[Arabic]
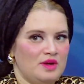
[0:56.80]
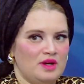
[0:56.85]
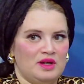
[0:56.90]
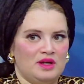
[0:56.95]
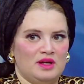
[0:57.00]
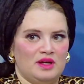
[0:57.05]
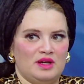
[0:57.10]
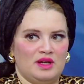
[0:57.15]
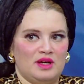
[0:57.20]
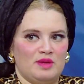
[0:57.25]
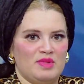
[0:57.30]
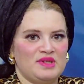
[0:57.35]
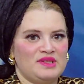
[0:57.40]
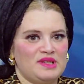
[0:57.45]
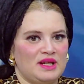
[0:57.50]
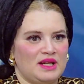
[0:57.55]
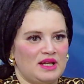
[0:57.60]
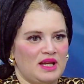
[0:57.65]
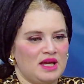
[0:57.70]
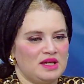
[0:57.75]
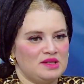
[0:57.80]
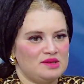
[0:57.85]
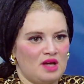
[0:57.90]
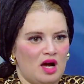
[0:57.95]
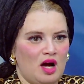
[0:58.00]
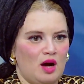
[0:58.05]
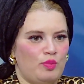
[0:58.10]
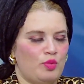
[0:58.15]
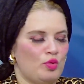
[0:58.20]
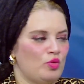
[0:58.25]
آه، مثلا يلاقي
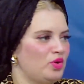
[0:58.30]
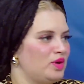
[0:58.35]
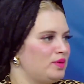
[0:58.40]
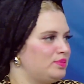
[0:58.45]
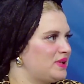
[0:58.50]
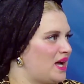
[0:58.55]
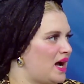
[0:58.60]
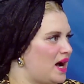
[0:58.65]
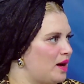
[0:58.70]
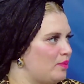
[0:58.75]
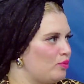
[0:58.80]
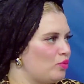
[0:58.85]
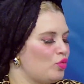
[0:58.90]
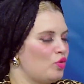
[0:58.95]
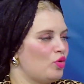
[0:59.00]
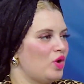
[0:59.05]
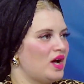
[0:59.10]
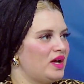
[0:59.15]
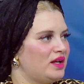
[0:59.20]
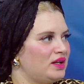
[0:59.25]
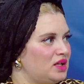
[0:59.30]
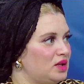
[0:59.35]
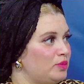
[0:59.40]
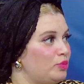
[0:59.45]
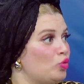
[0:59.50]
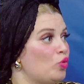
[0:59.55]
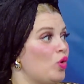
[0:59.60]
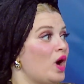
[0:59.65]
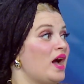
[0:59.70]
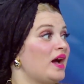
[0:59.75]
صاحبه ابن عمه
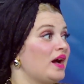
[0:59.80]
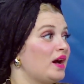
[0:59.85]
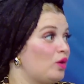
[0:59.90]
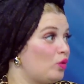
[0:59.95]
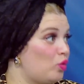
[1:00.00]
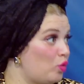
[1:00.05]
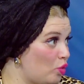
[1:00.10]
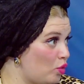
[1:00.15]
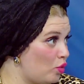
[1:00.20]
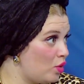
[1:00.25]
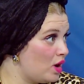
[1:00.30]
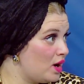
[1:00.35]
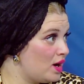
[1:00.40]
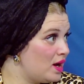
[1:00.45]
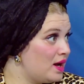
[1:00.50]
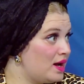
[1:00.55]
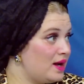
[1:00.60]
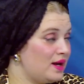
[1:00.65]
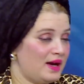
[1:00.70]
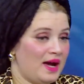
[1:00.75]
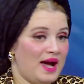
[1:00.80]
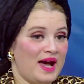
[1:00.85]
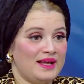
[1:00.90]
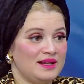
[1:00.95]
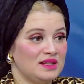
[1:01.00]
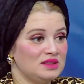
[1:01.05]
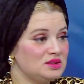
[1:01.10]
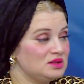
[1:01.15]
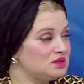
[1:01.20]
قريبه اخوه حالات